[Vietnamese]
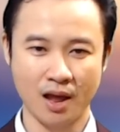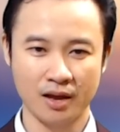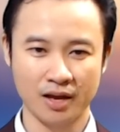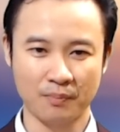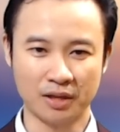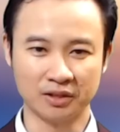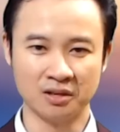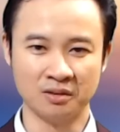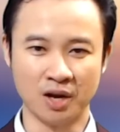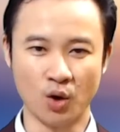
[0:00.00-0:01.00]
Các bản
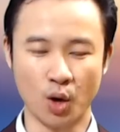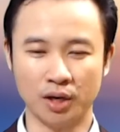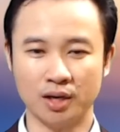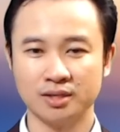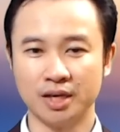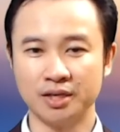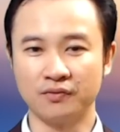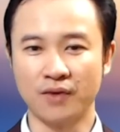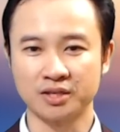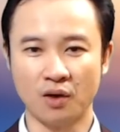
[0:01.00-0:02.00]
tin bình luận sẽ được
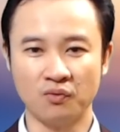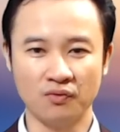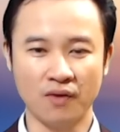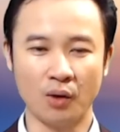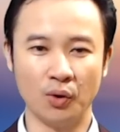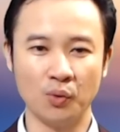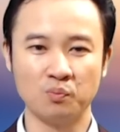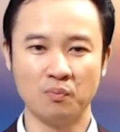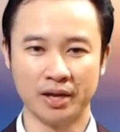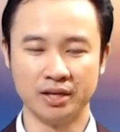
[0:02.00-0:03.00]
phát sóng vào lúc
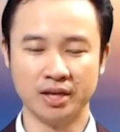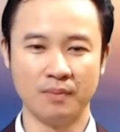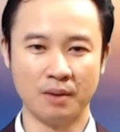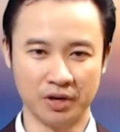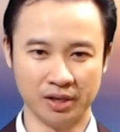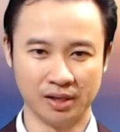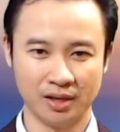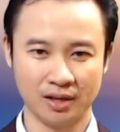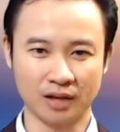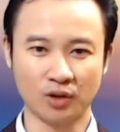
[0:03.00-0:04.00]
bảy giờ ba mươi
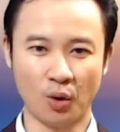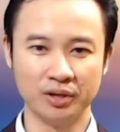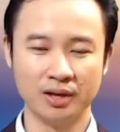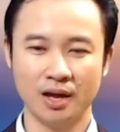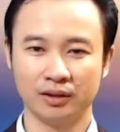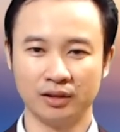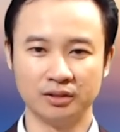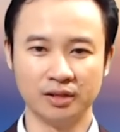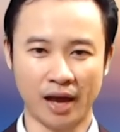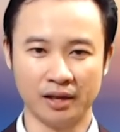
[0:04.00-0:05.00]
các tối từ
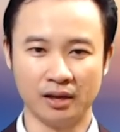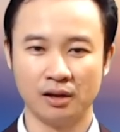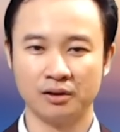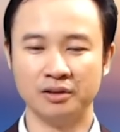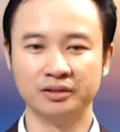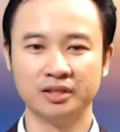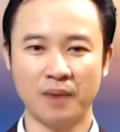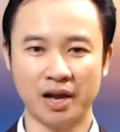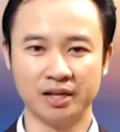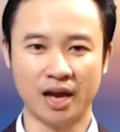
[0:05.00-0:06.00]
thứ Hai đến thứ
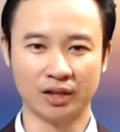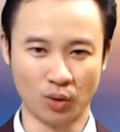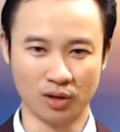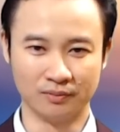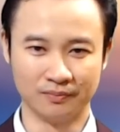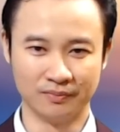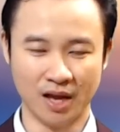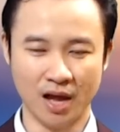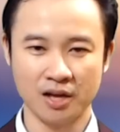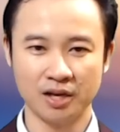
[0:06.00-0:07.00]
Bảy hàng tuần.
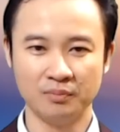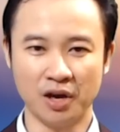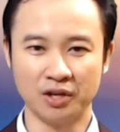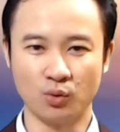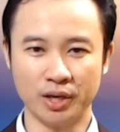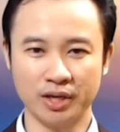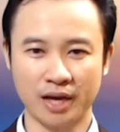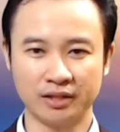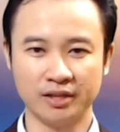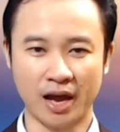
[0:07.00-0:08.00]
Kính mời quý
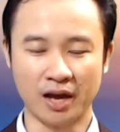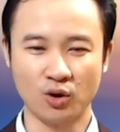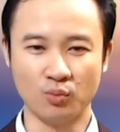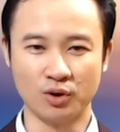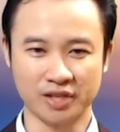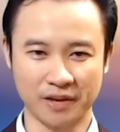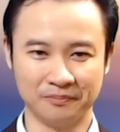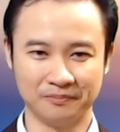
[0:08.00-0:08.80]
khán thính giả cùng đón xem.